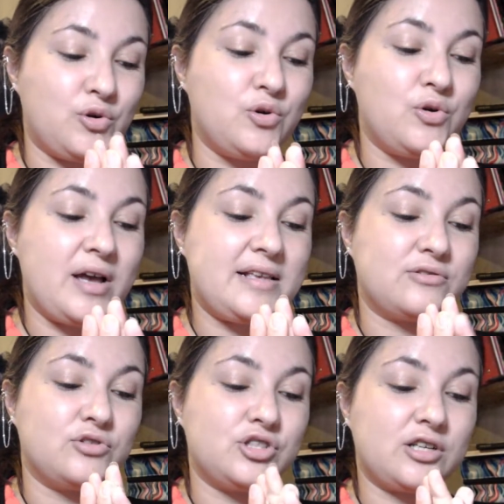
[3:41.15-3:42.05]
colo,
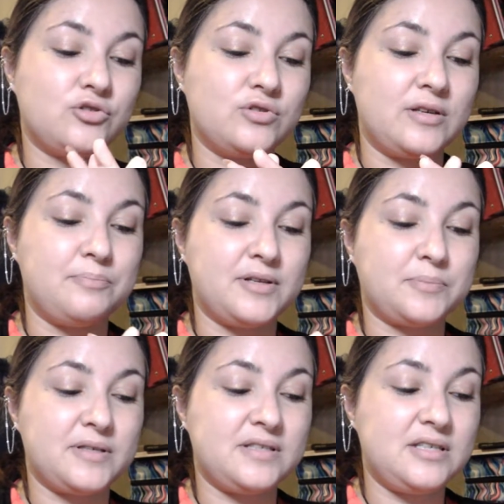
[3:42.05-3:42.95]
est-ce que chaque chose a une
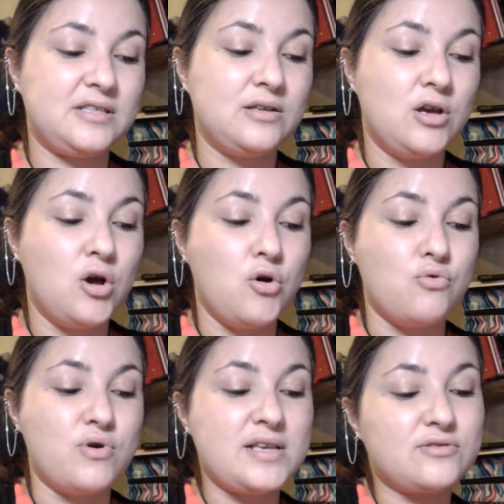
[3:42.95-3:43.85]
place précise
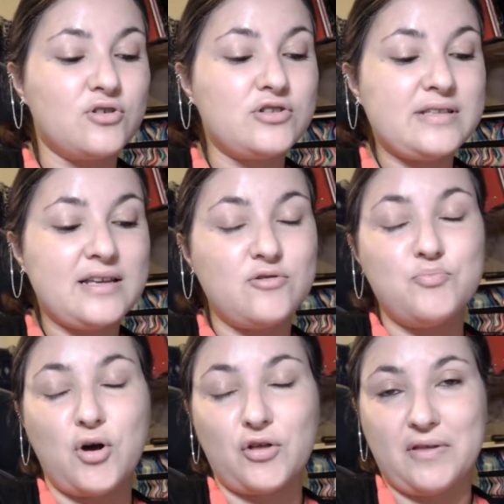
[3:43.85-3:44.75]
ou est-ce que c'est le
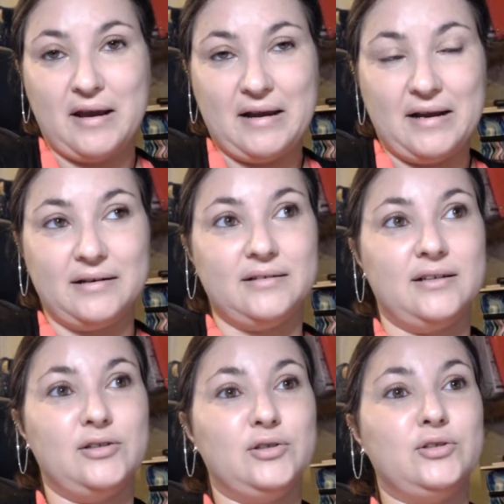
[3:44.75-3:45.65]
bordel
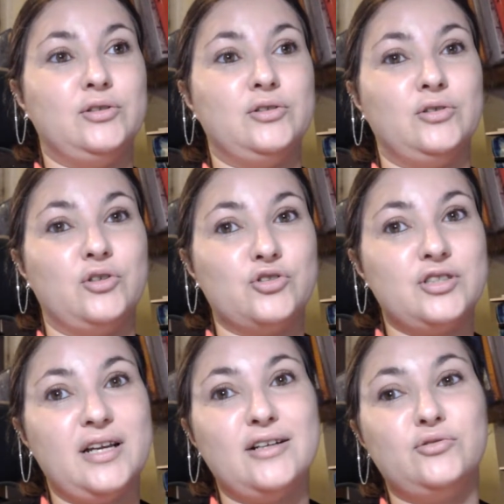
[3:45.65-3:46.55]
euh, En
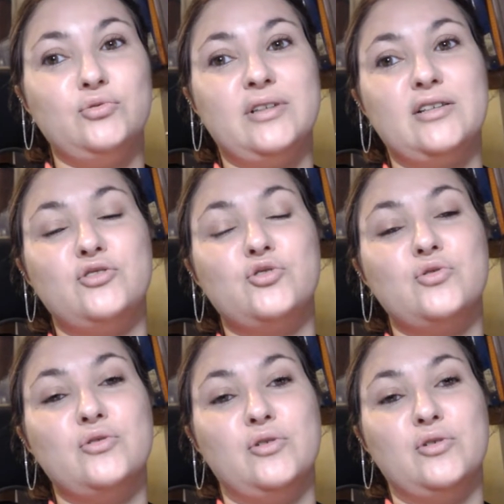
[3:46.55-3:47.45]
général,
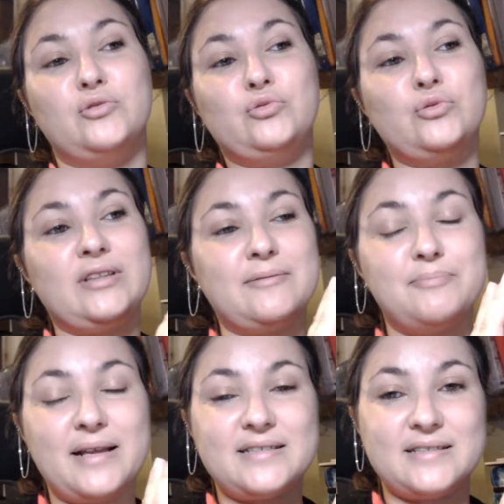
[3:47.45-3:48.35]
euh, tout a,
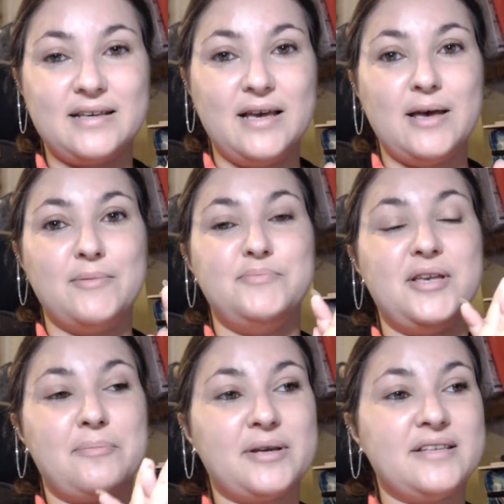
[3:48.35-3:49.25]
une place
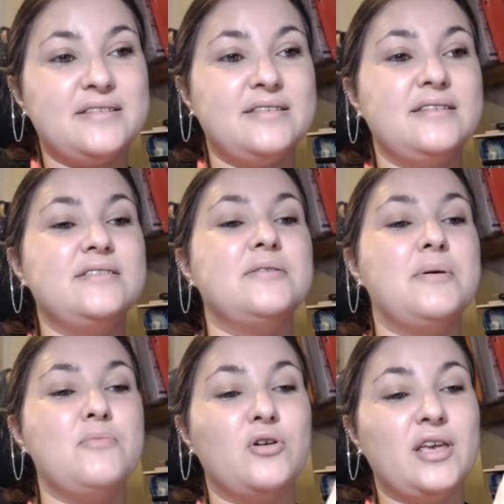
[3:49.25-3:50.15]
bien précise, et
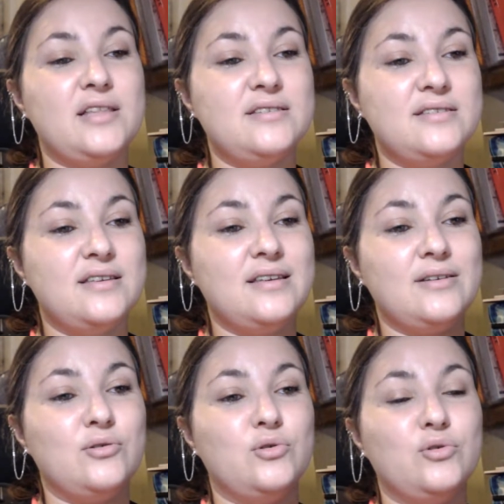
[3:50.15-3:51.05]
même
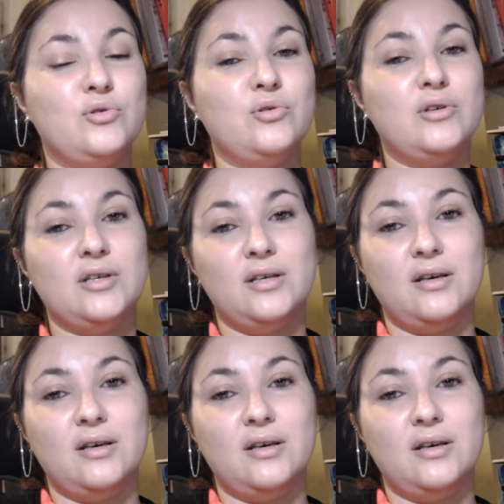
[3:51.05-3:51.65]
organisée. Euh,